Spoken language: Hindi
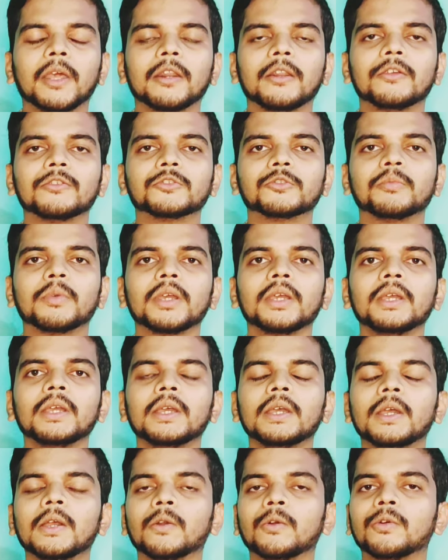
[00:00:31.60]
मेरा रिज्यूमे
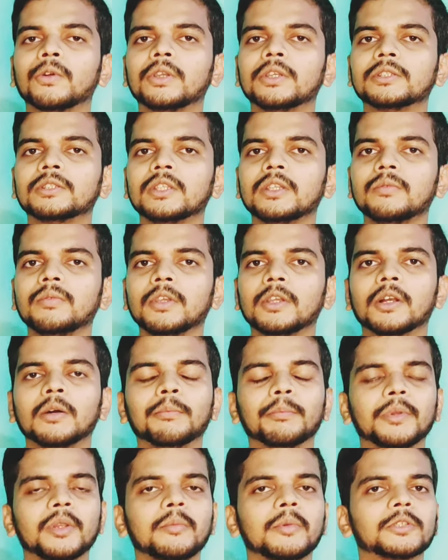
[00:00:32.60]
किसी भी
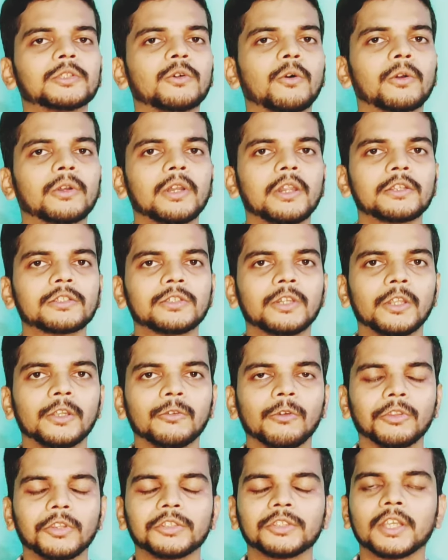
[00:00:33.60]
कंपनी में शॉर्टलिस्ट
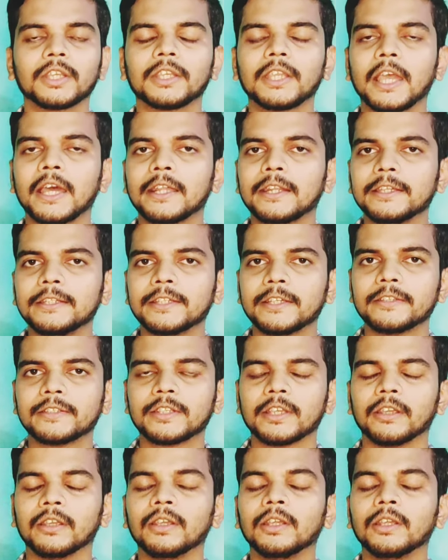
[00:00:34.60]
नहीं हुआ तो इससे क्या रीजन्स है